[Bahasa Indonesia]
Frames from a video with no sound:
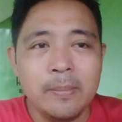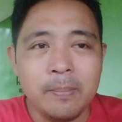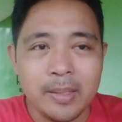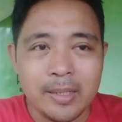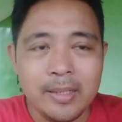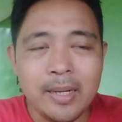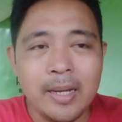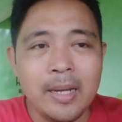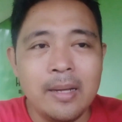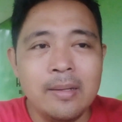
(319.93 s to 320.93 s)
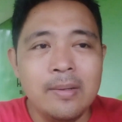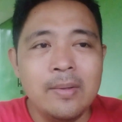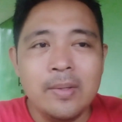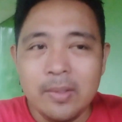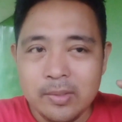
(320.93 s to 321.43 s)
mereda
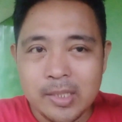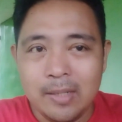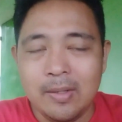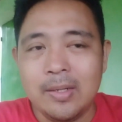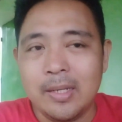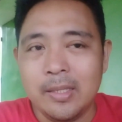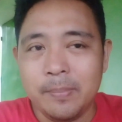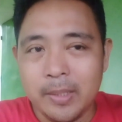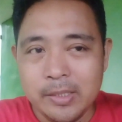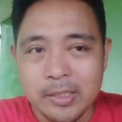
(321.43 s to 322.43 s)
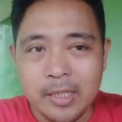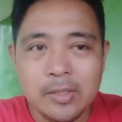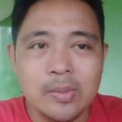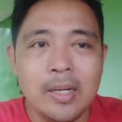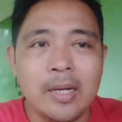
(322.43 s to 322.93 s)
Insya Allah nanti perizinan
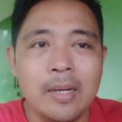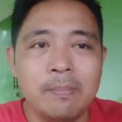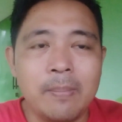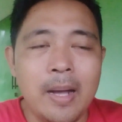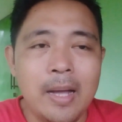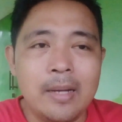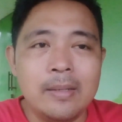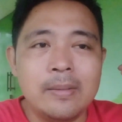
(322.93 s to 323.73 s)
juga gampang